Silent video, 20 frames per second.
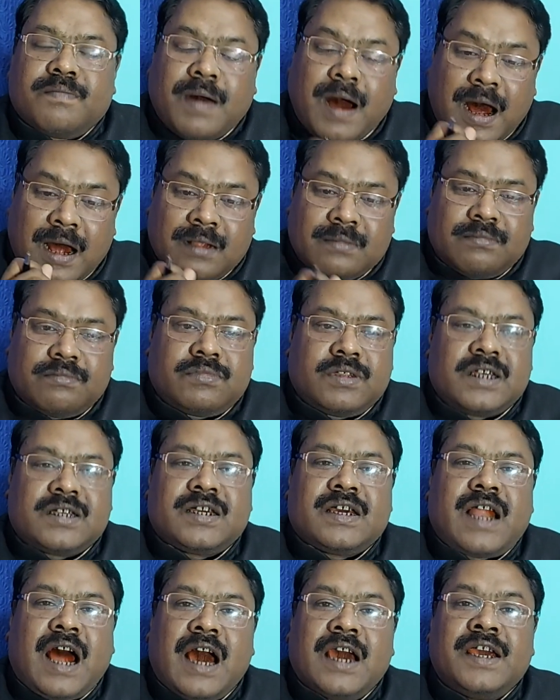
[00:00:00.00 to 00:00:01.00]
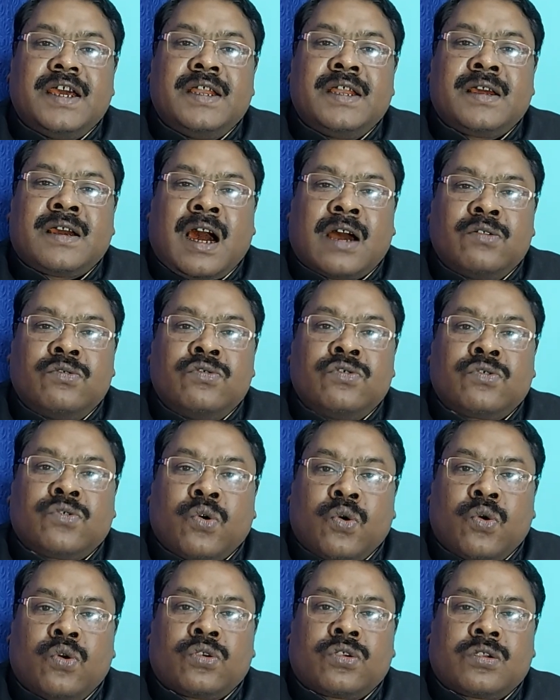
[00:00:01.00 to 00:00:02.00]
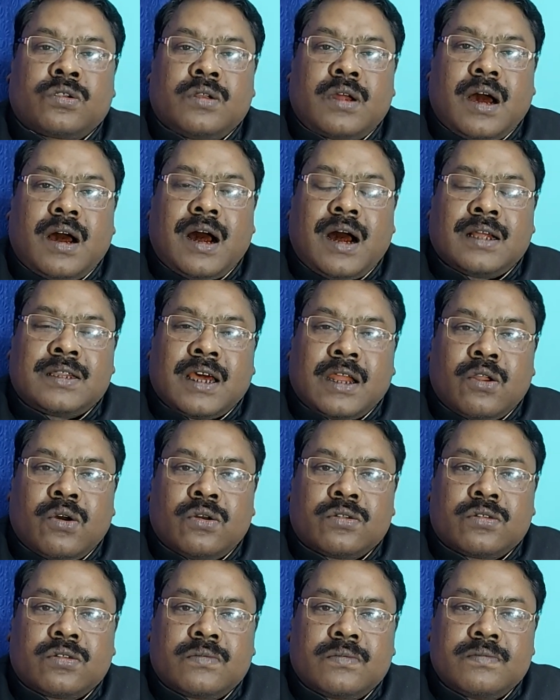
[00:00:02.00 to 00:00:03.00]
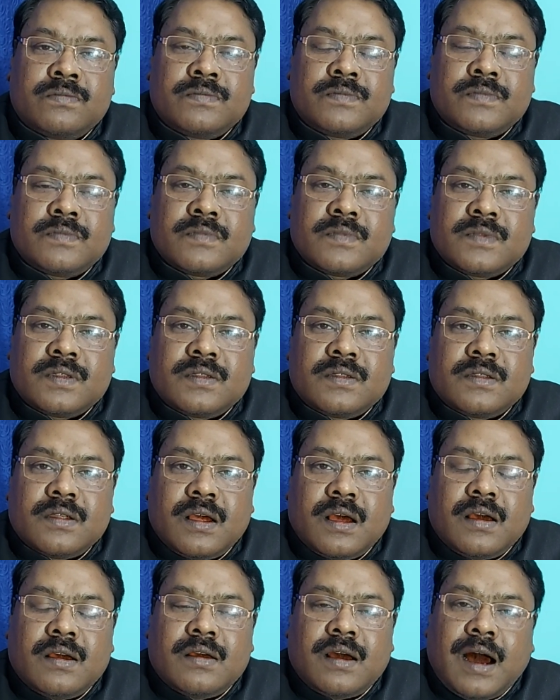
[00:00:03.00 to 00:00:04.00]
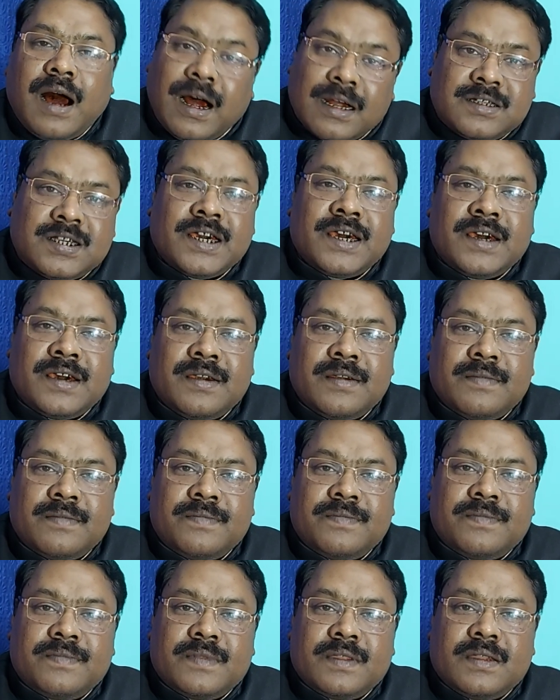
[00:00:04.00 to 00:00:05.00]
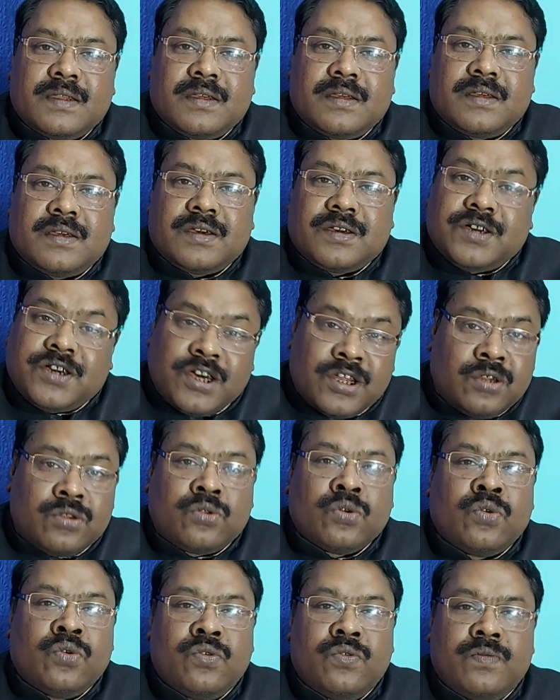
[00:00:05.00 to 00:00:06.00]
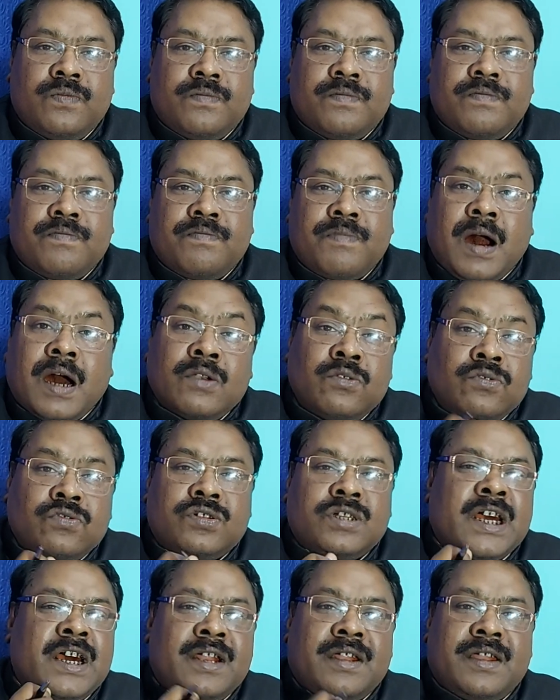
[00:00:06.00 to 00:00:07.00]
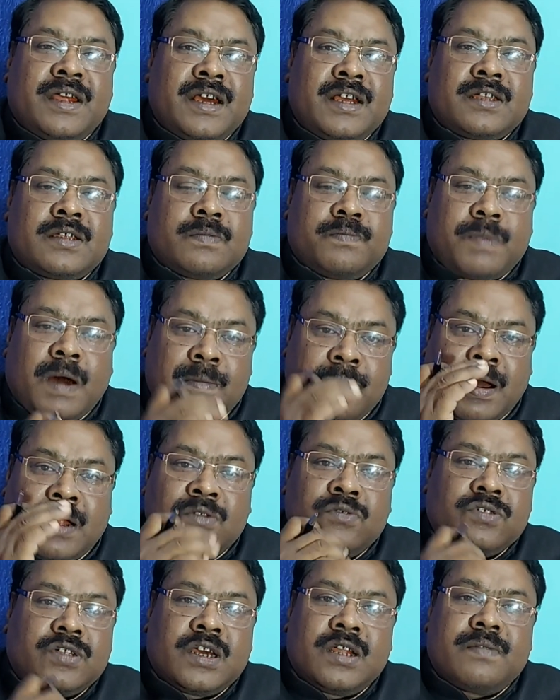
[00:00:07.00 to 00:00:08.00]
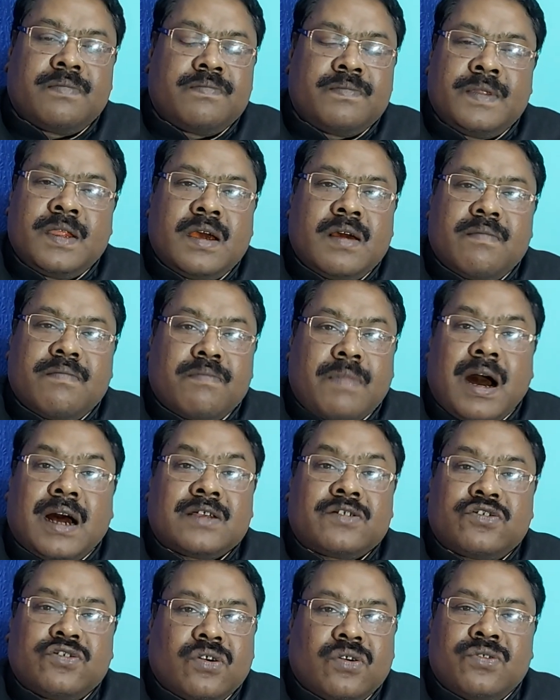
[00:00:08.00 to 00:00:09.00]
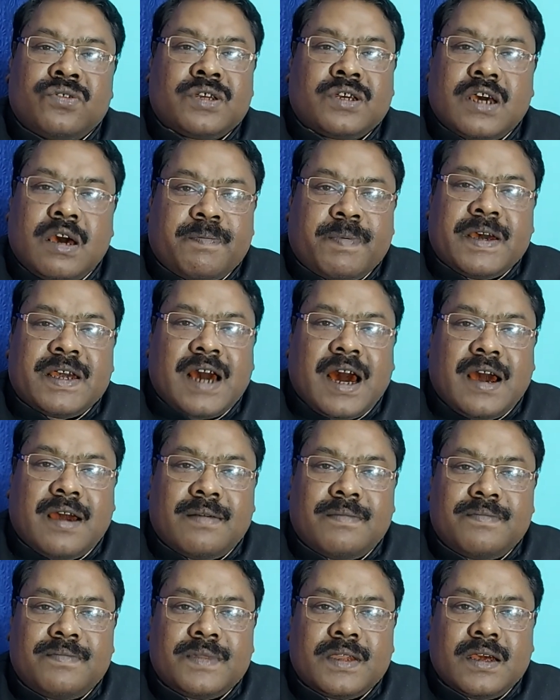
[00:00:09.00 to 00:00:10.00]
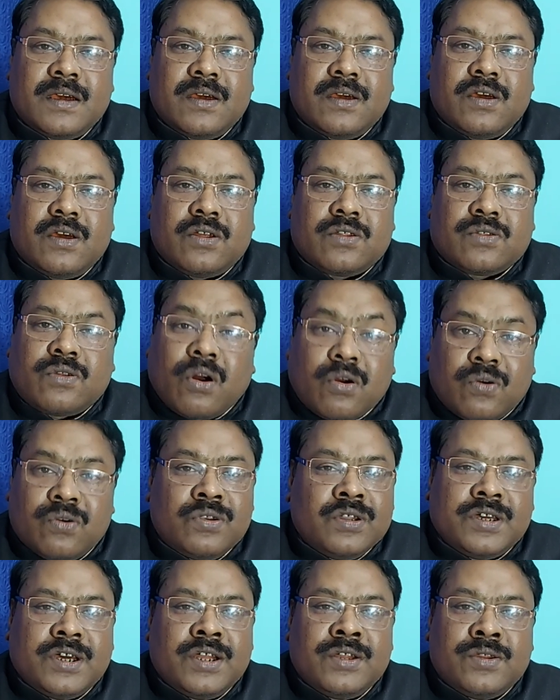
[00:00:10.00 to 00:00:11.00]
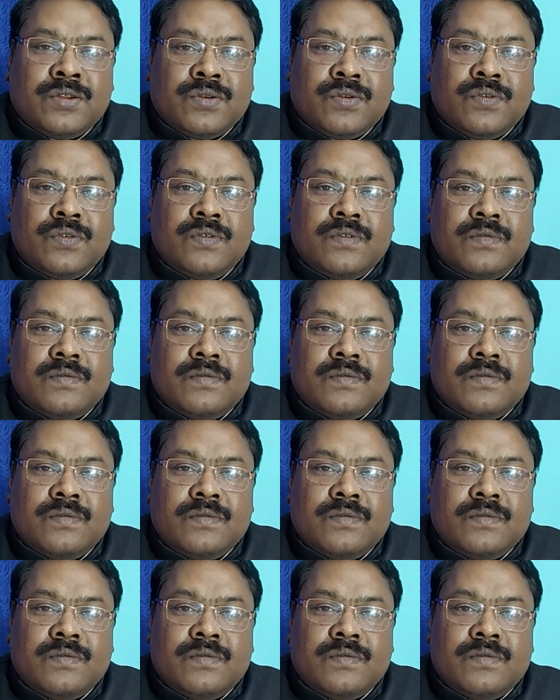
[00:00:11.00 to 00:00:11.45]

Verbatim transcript: বা দেশের আইন কানুন কোর্ট আদালত আছে কিন্তু মানুষের রেস বা মানুষের মাস যখন খেপে যায় তখন কিন্তু